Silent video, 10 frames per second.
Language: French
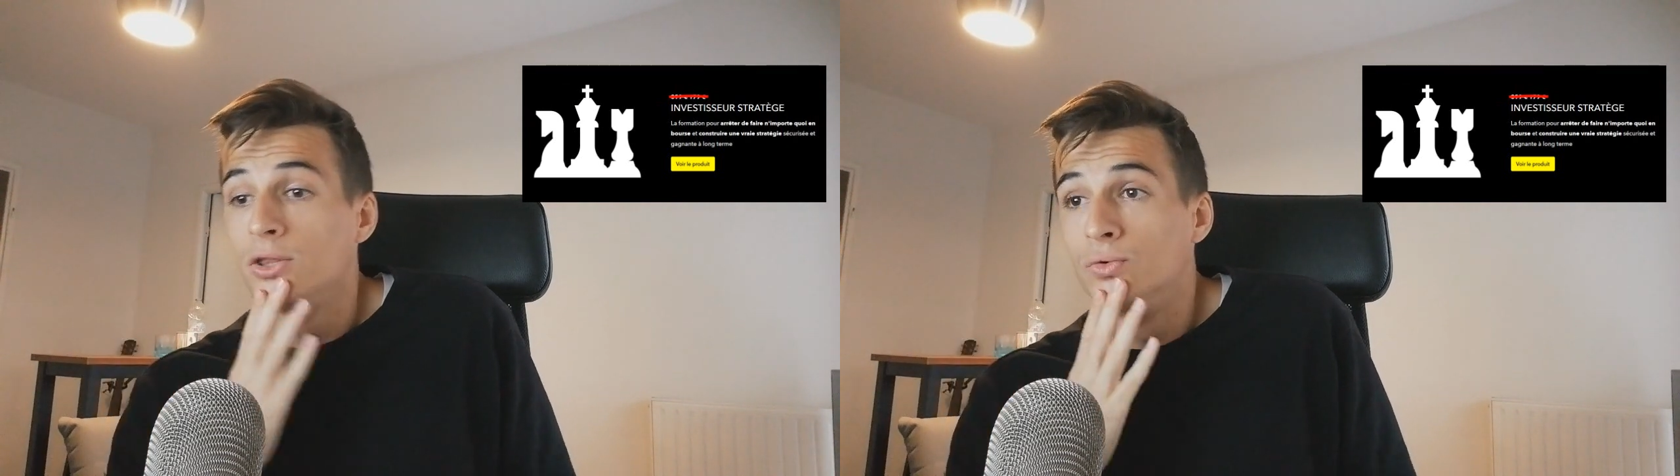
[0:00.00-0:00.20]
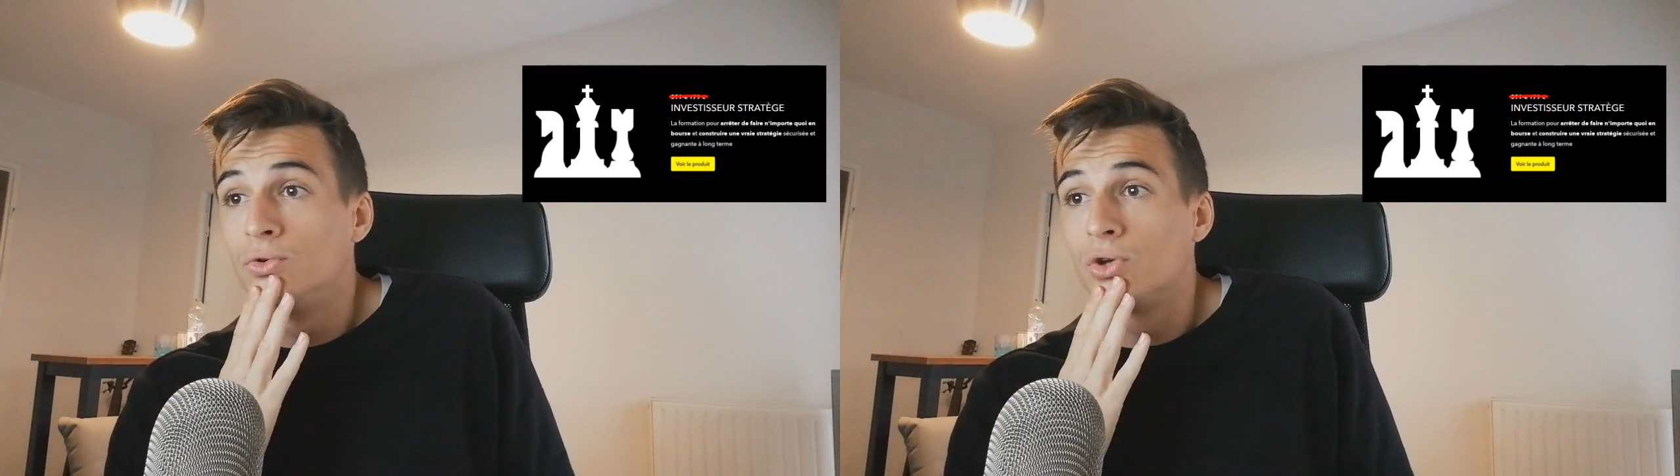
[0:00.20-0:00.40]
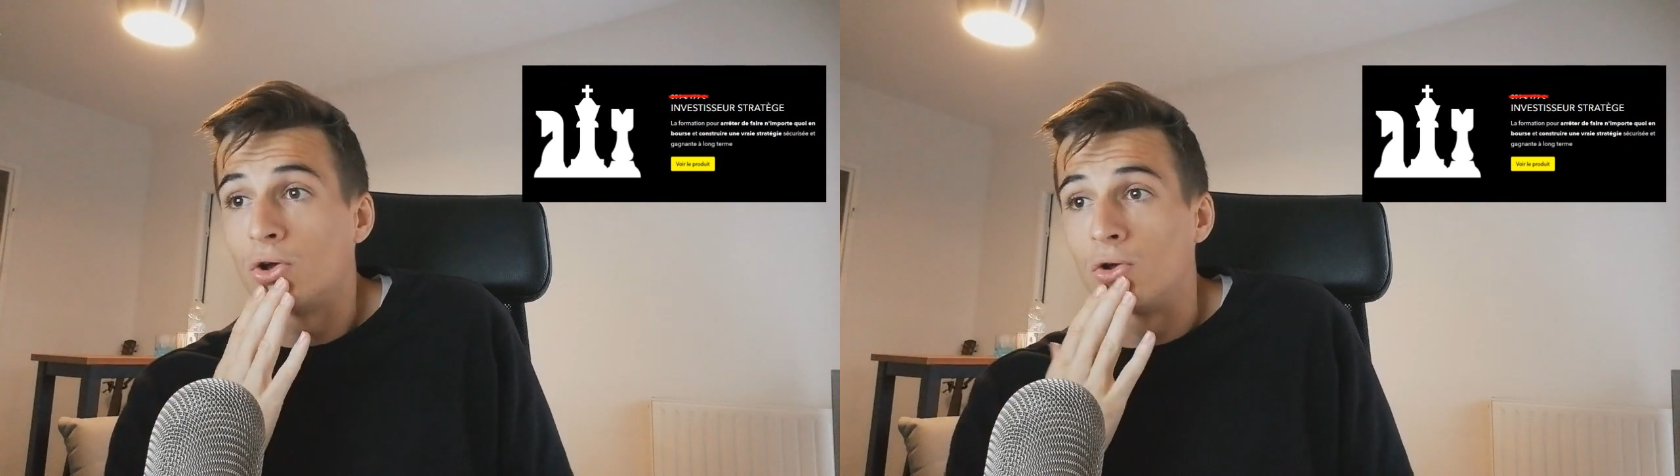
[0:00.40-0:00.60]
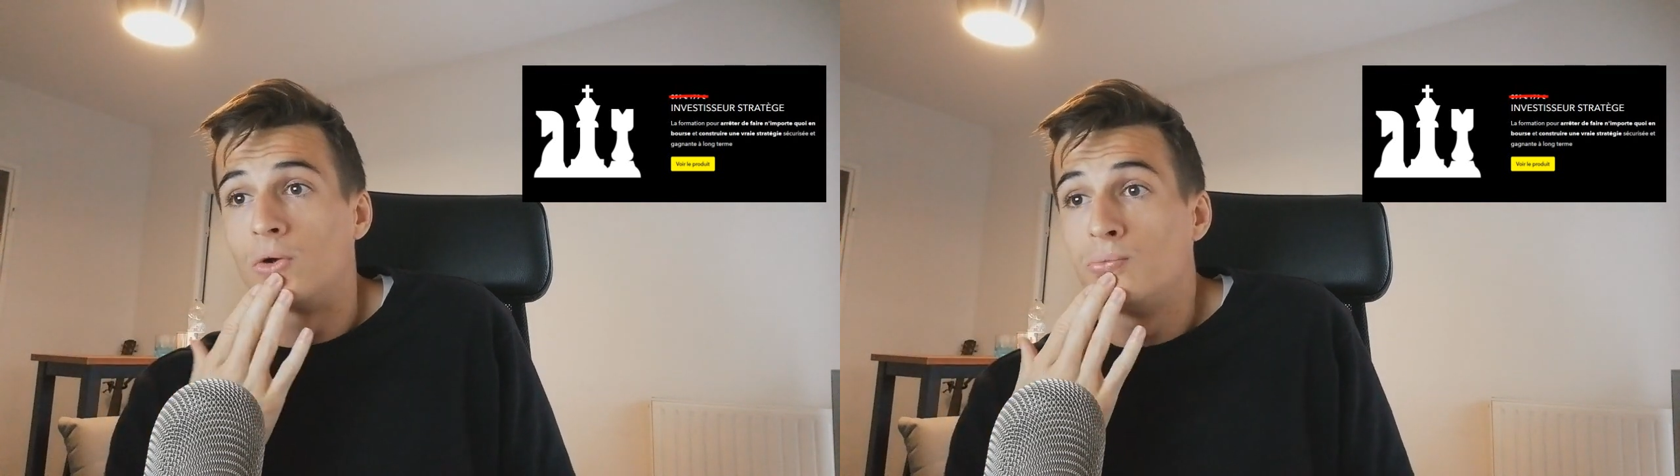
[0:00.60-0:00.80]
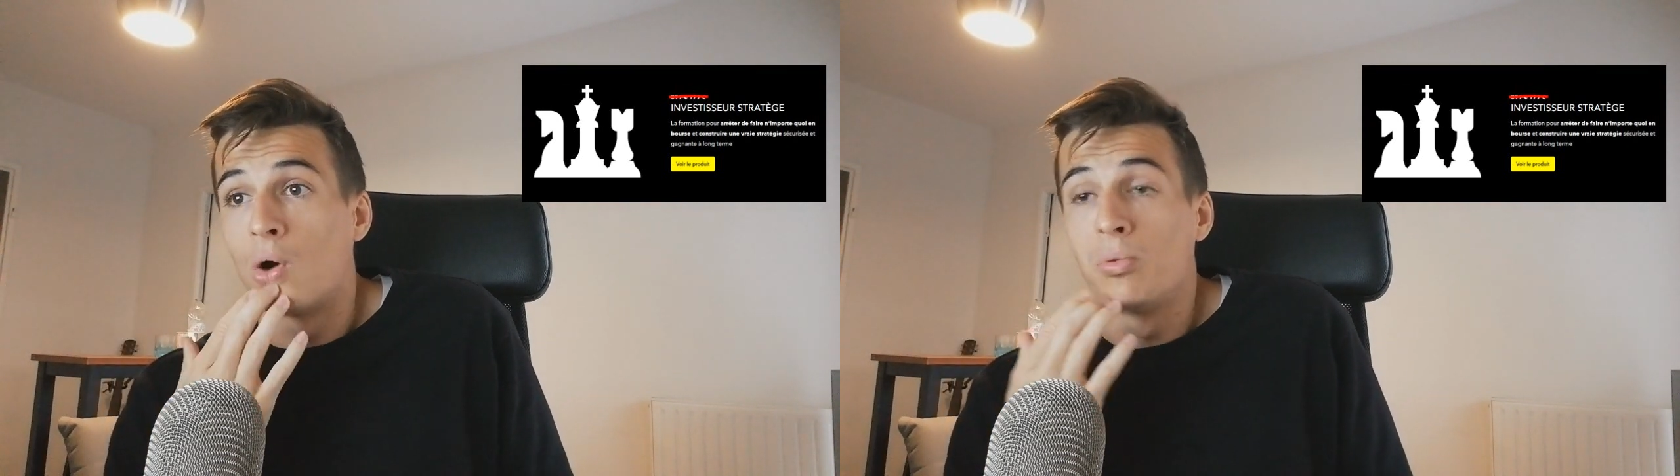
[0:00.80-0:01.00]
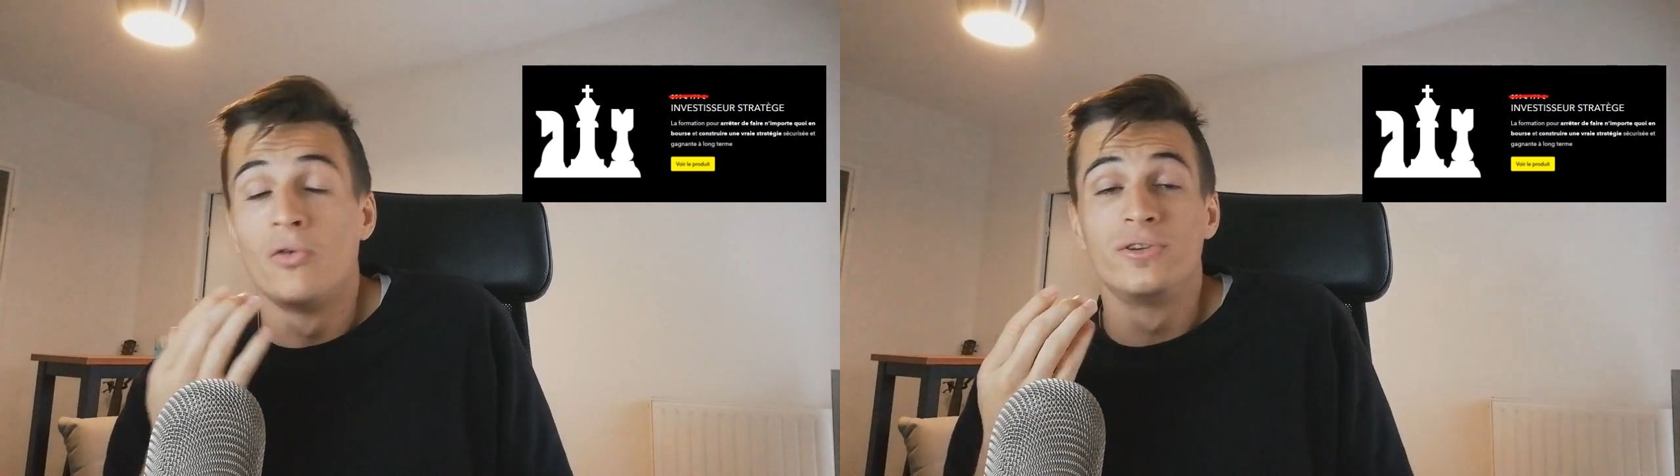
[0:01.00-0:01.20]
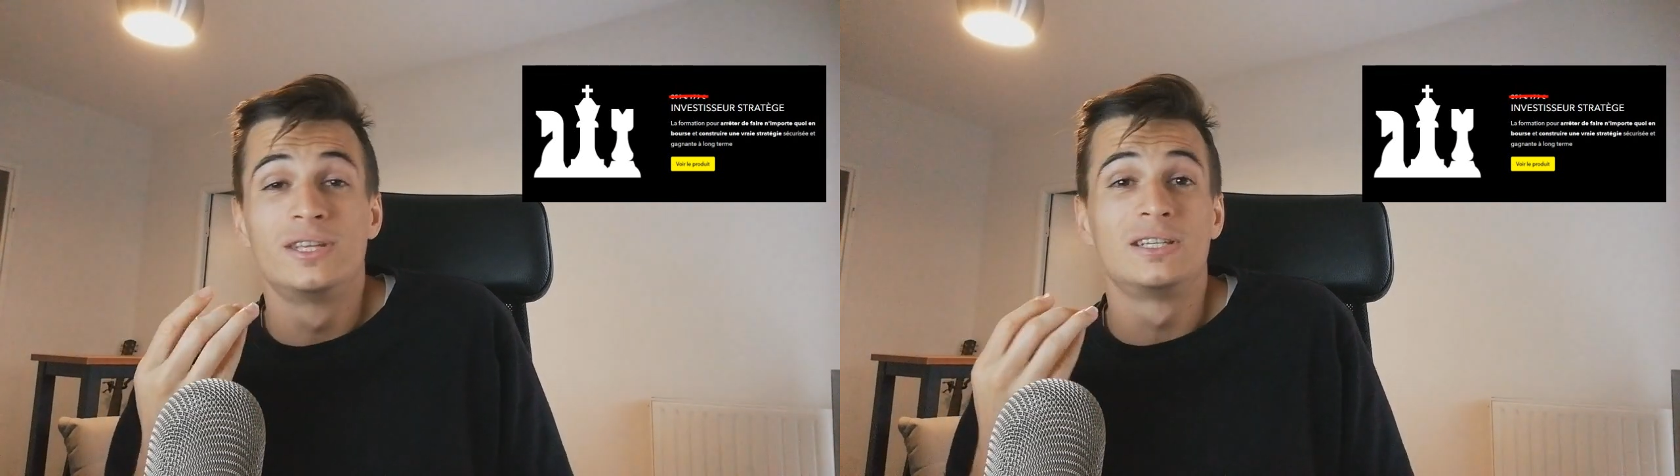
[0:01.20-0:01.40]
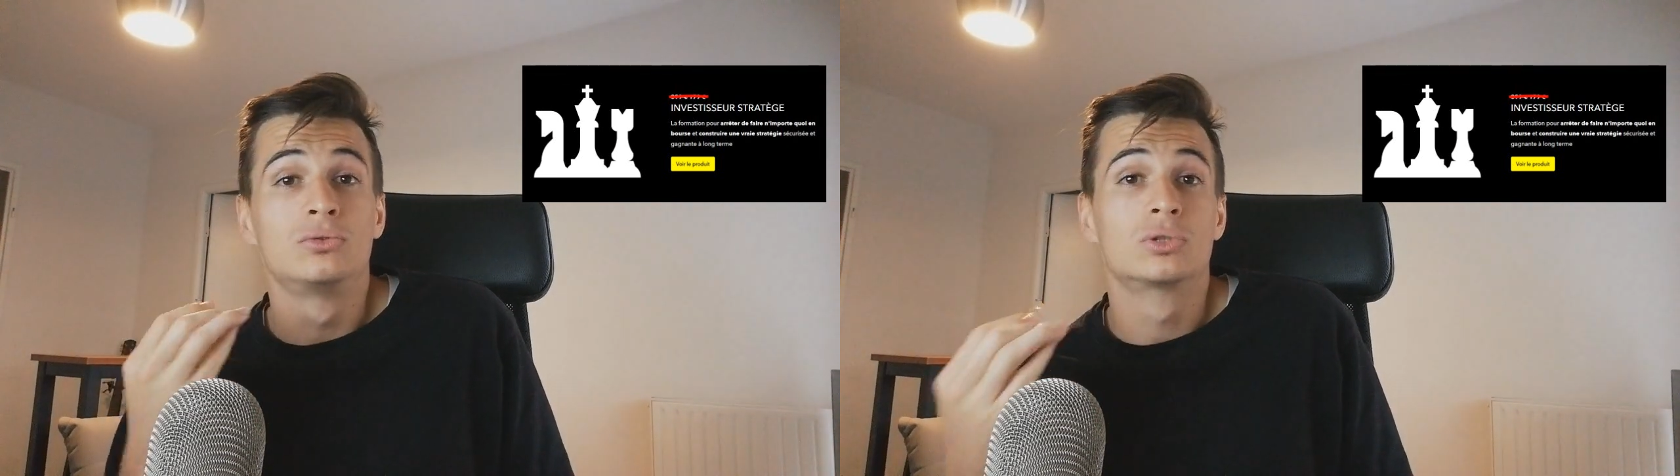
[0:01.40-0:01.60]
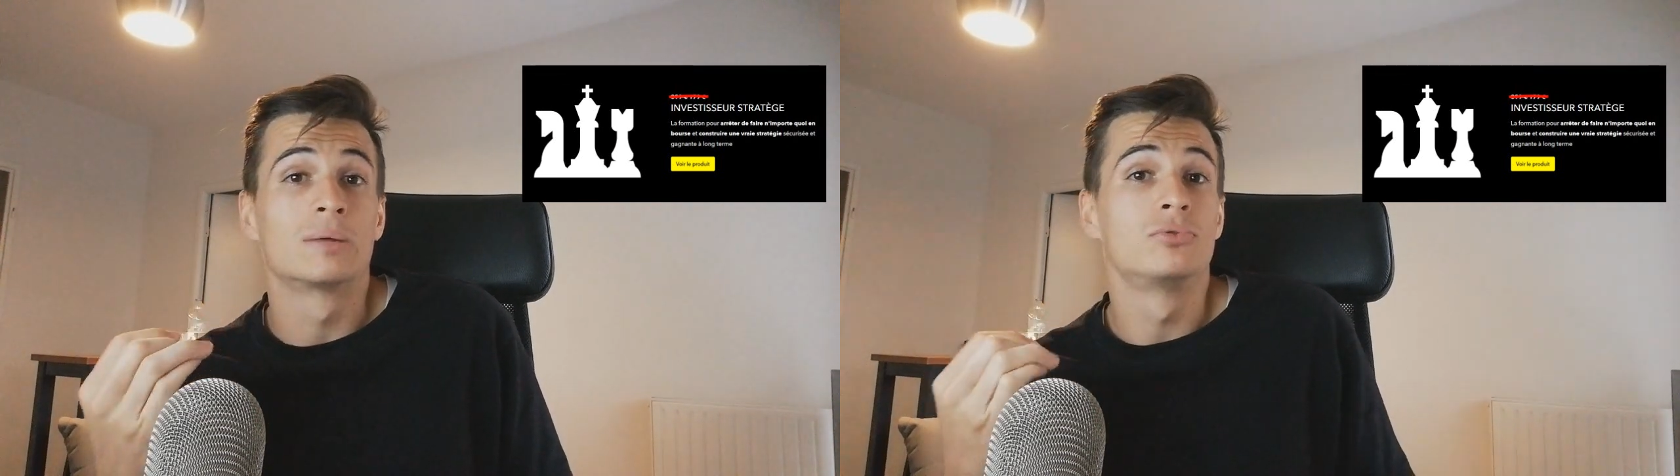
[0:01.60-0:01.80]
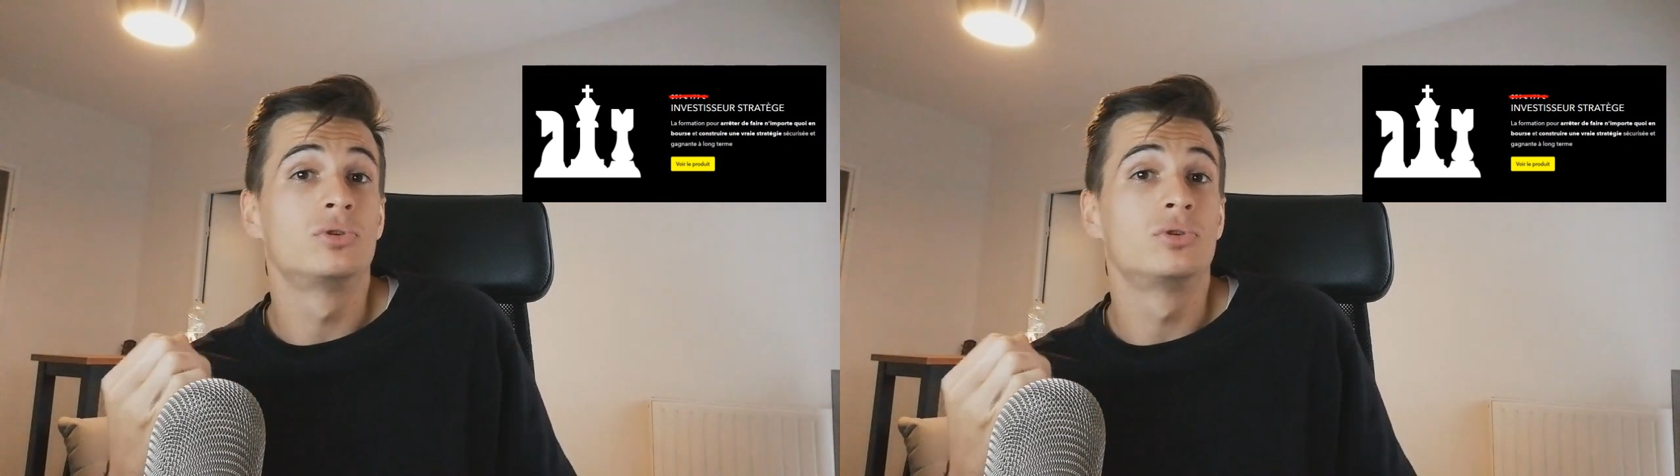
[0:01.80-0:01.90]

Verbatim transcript: Donc euh, pour en profiter, c'est tout simple,